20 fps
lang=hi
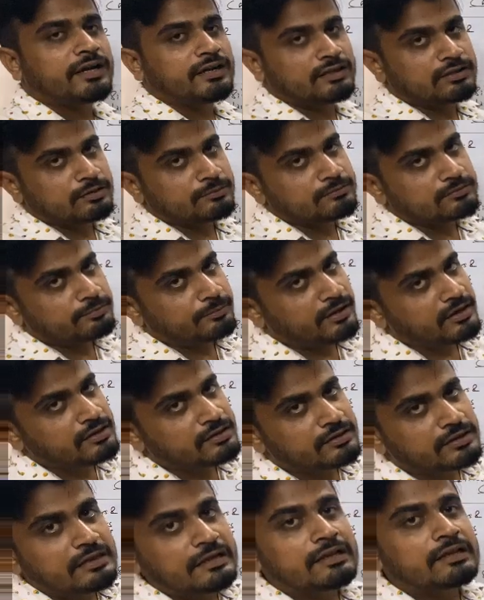आइटम्स
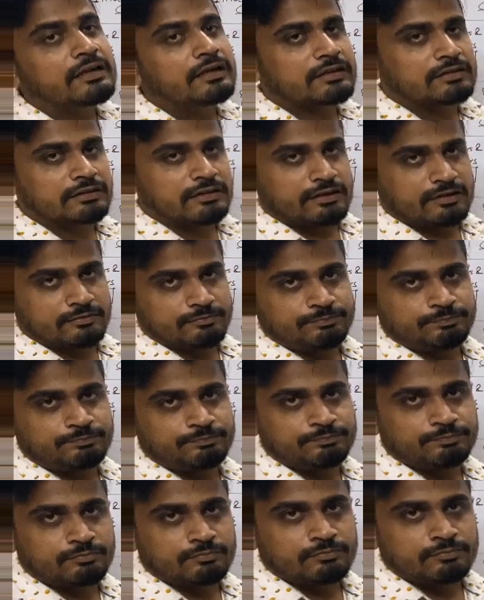में डील करते हैं
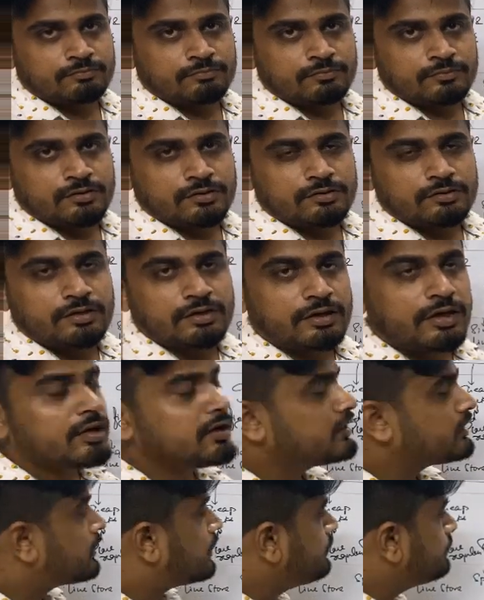ठीक है
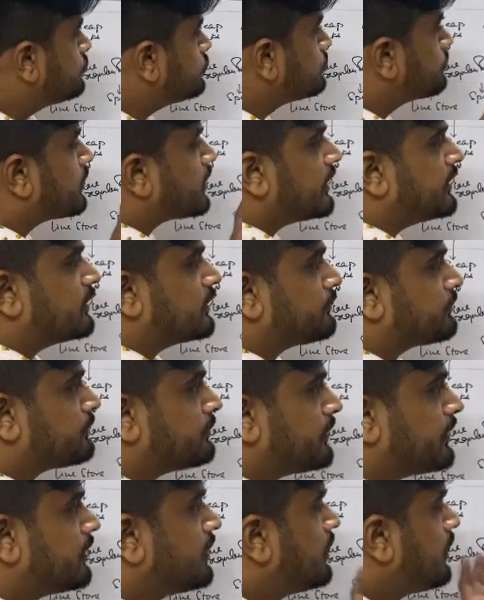कंज्यूमर आइटम्स
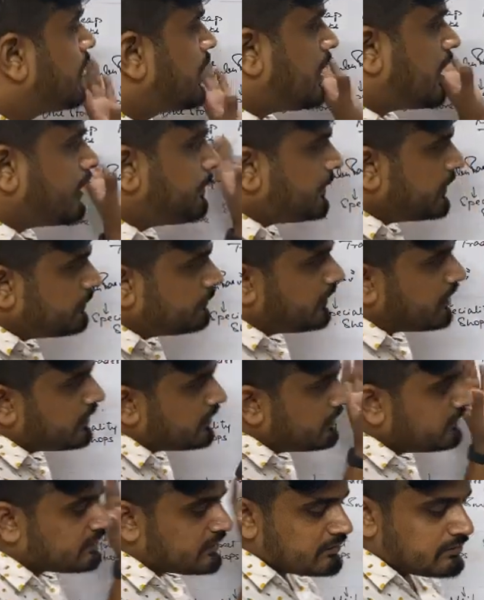में आप एक बार
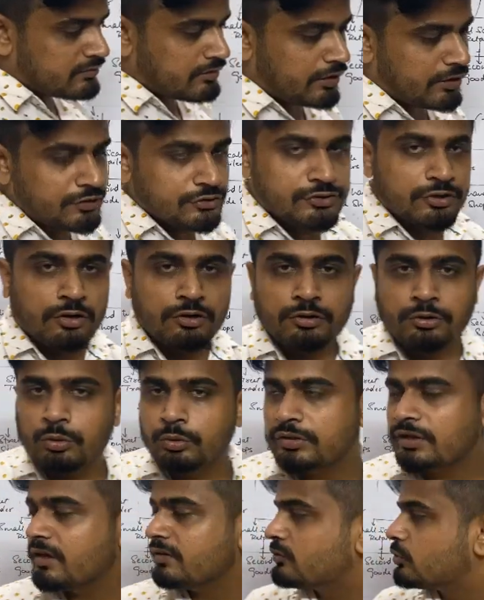ना इसका स्क्रीनशॉट
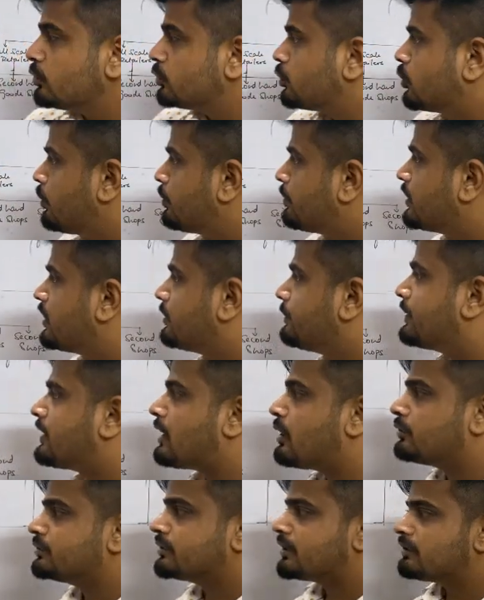लो या इसको दो मिनट
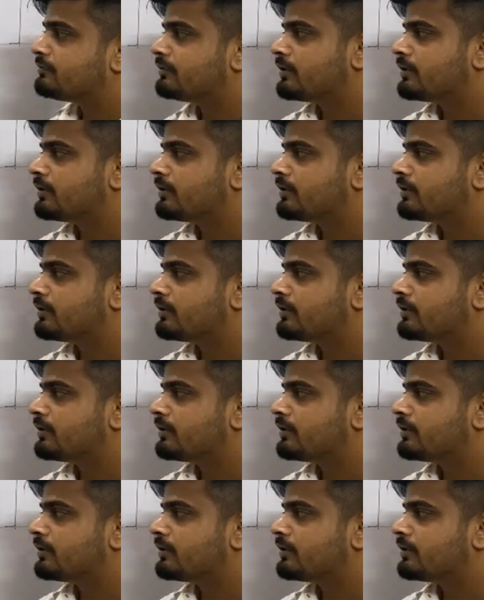बनाओ जरा